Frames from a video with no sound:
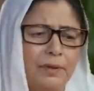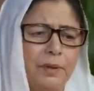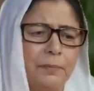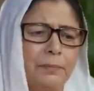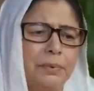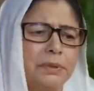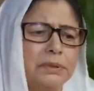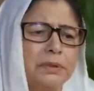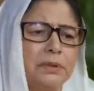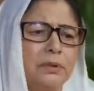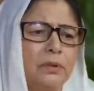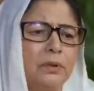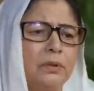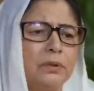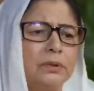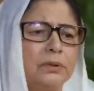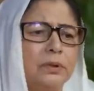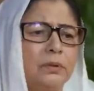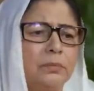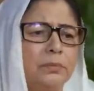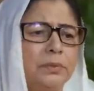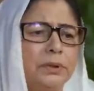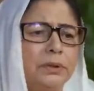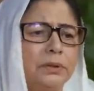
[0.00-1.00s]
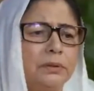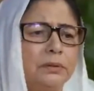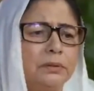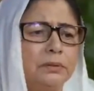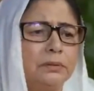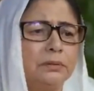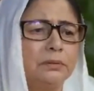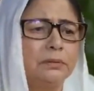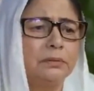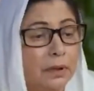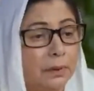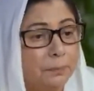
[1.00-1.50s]
वापस लौट जाओ बेटा
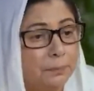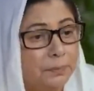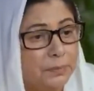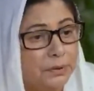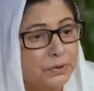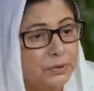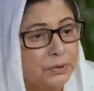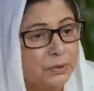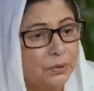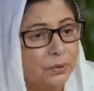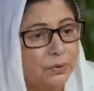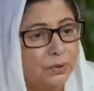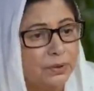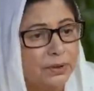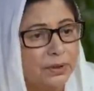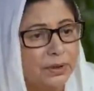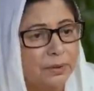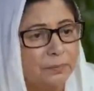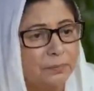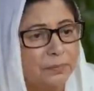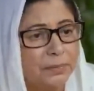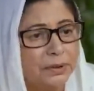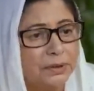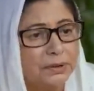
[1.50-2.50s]
अपने शोहर के